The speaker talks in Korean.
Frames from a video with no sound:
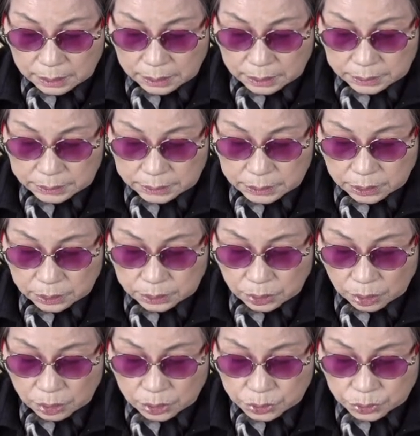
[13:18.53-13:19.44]

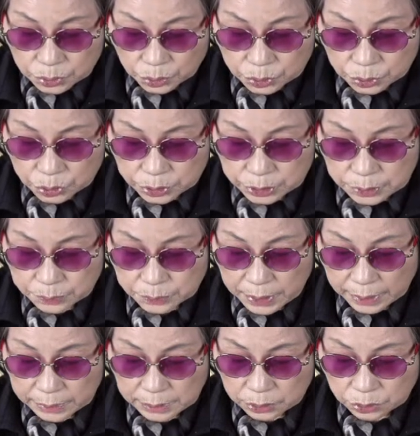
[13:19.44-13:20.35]
지영은 얼른 손으로
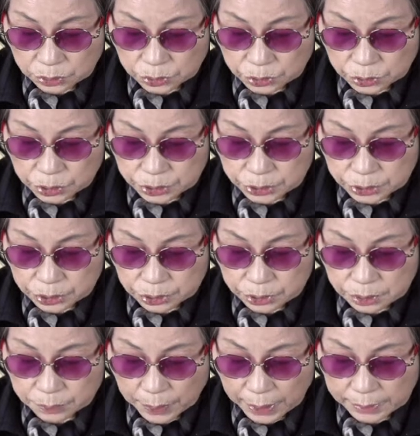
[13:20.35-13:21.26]
침대 아래로
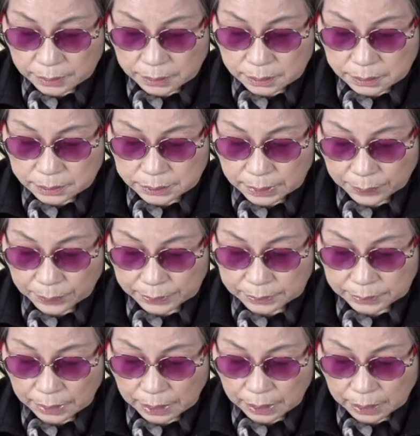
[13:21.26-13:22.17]
떨어지려는 바늘을
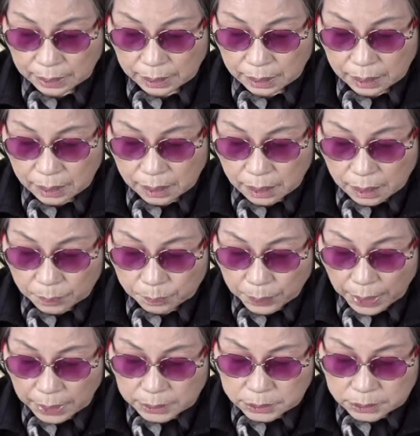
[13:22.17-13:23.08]
잡았다.
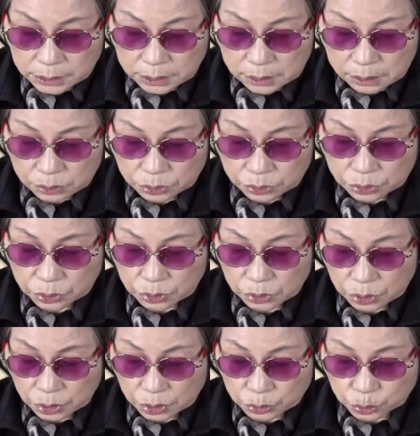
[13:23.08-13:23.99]
방 질,
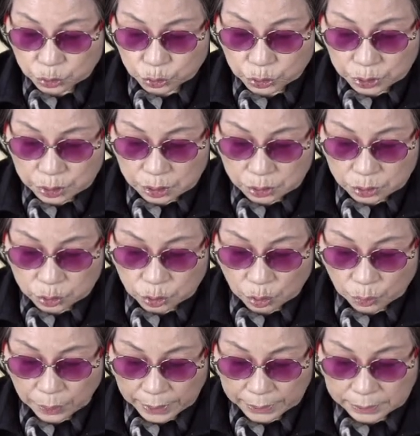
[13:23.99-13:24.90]
어, 주위를
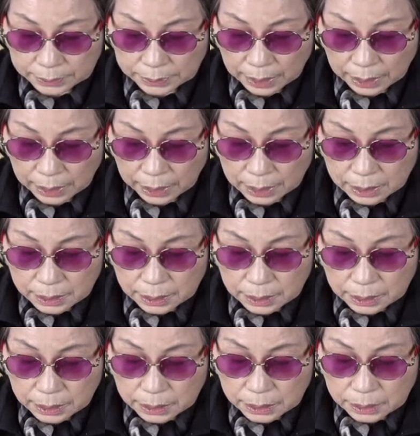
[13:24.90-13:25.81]
둘러봤다.
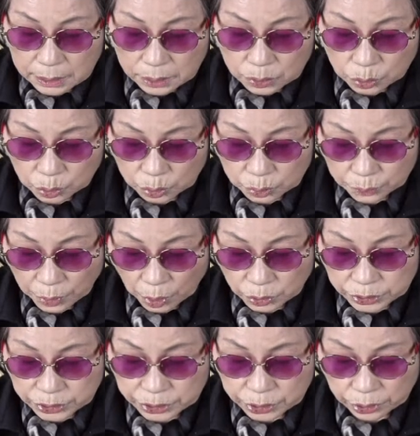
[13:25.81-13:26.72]
1인용
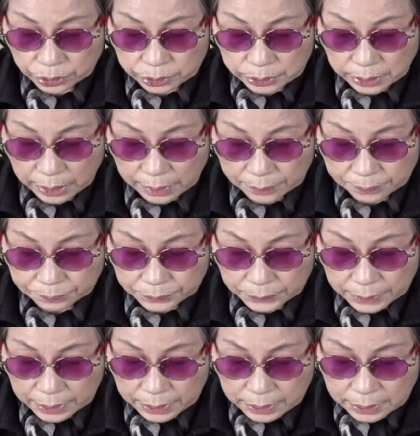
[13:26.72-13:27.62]
병실이었다.
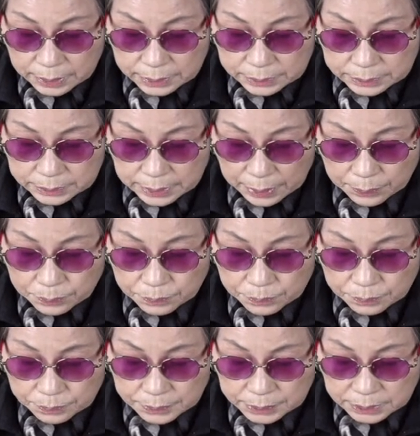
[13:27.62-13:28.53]

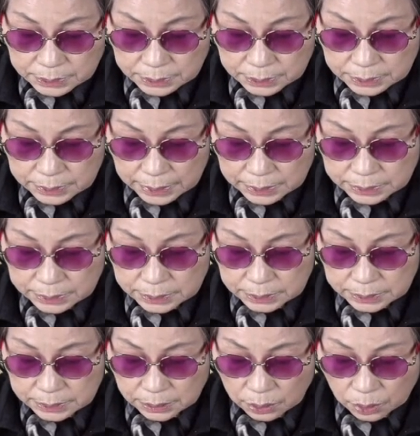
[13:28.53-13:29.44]
잠시
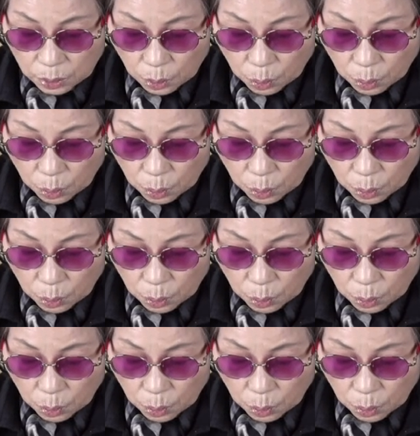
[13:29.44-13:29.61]
자신이